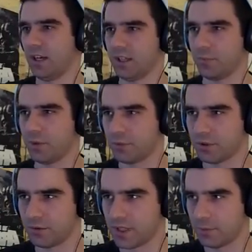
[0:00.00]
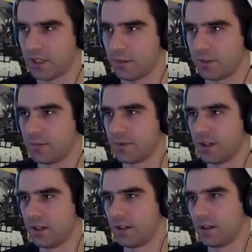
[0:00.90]
ale je po prostu zabijemy
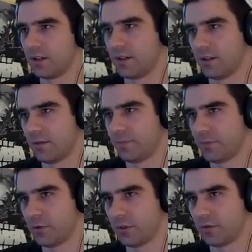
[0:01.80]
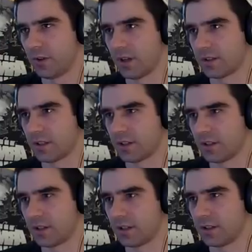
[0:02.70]
używając naszej
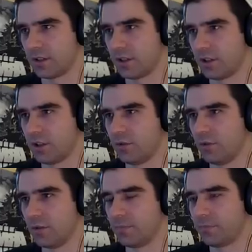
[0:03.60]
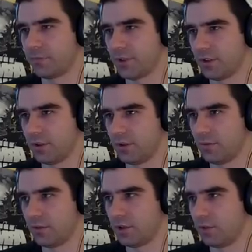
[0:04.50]
klasycznej siły
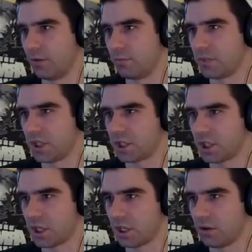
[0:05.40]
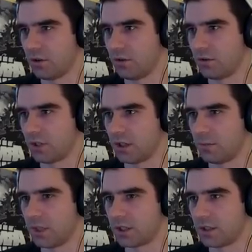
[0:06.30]
siły miecza, ognia i
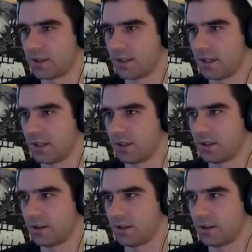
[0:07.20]
miecza i stali.